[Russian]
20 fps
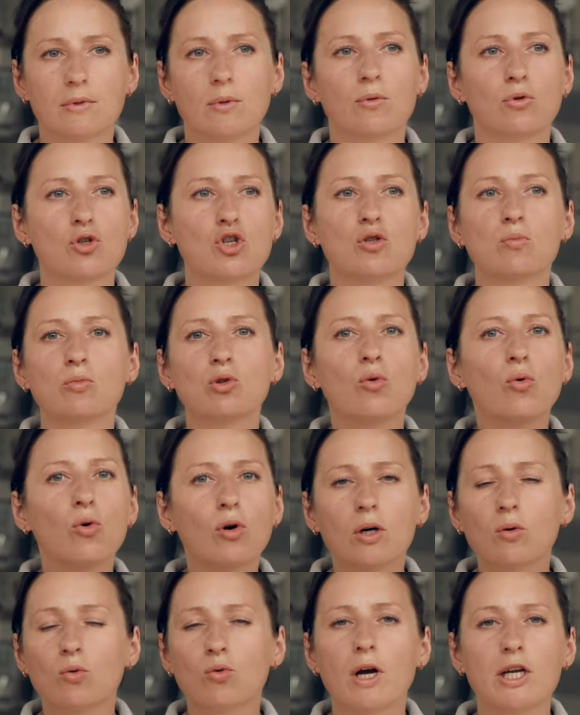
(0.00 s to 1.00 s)
очень
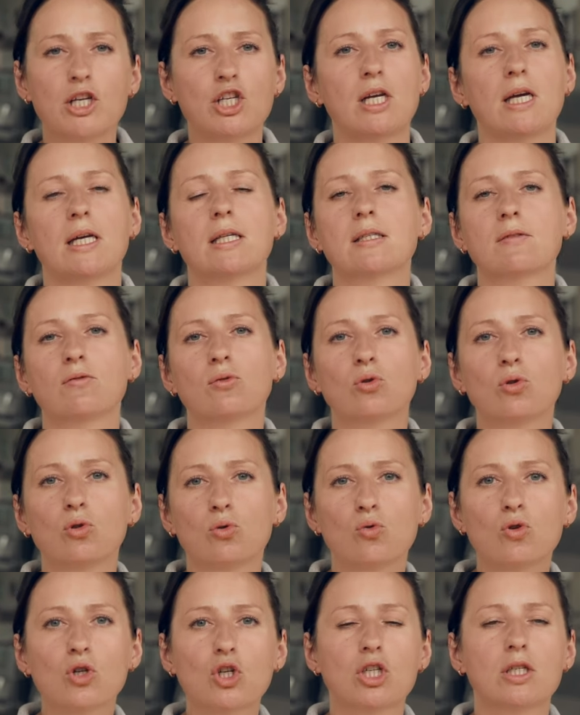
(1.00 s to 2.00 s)
много угощает свою
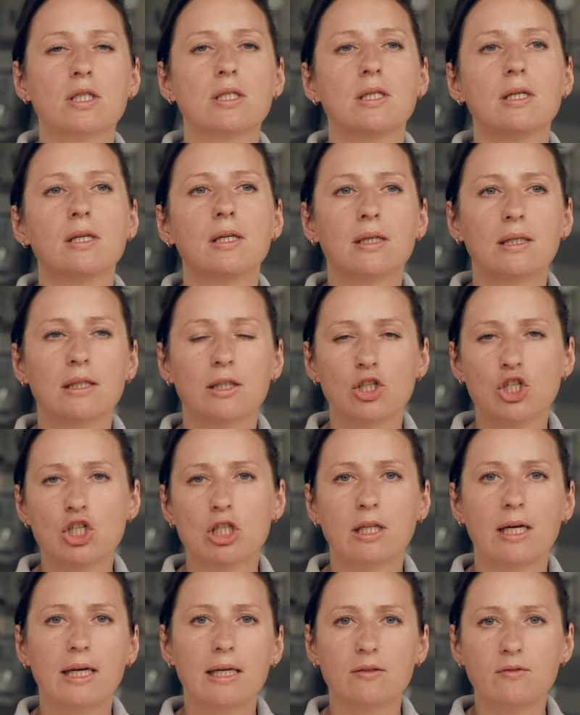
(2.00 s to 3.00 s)
лошадь или
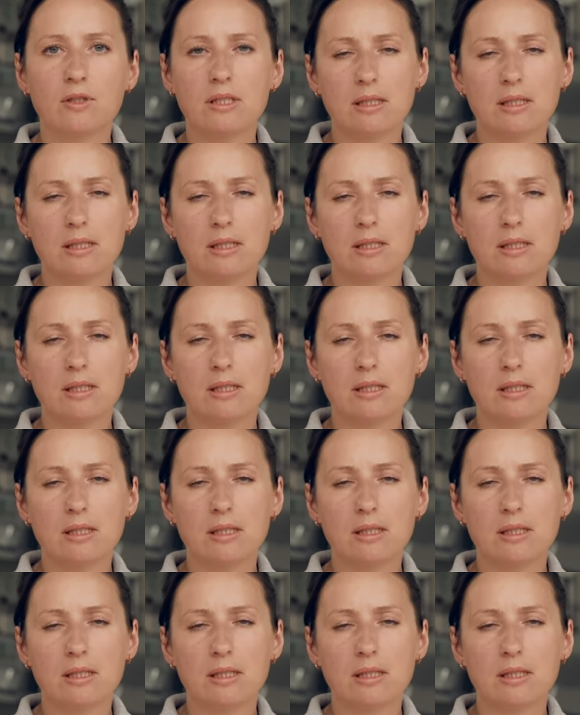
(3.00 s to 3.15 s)
начинает